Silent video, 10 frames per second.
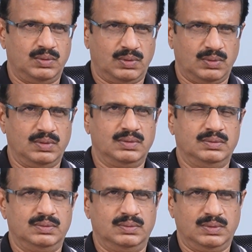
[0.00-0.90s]
గొడవలు
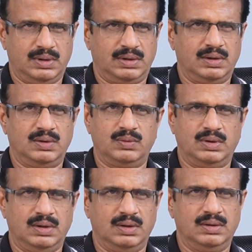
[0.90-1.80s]
ఉన్నట్టుగా
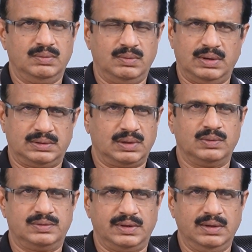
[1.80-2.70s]
కూడా వార్తలు
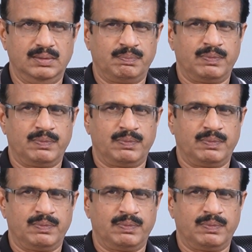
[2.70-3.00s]
వచ్చాయి